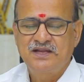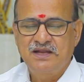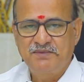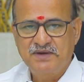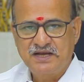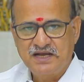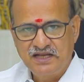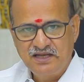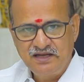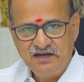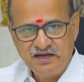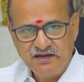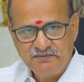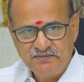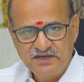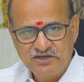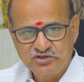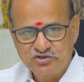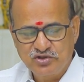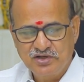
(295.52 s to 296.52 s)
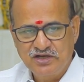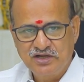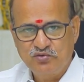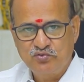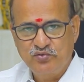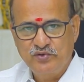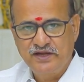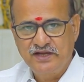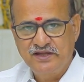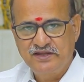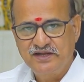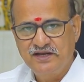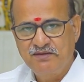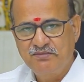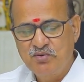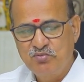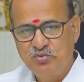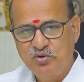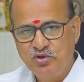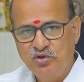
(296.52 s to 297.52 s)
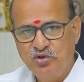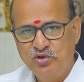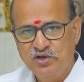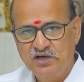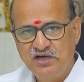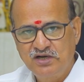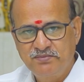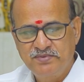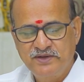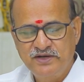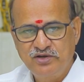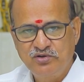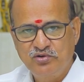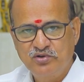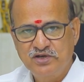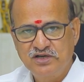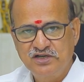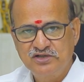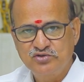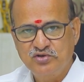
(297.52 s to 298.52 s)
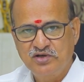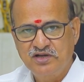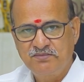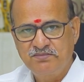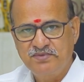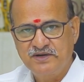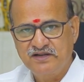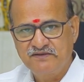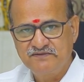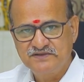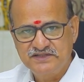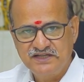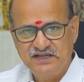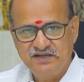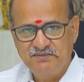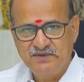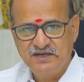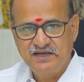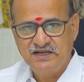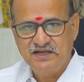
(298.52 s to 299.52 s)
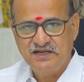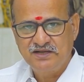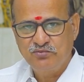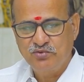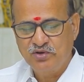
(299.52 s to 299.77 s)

நம்ம கல்யாணம் என்று சொல்லக்கூடியது நம்ம முன்னோர்கள் பெரியோர்கள் சொல்லப்பட்ட விஷயம் என்ன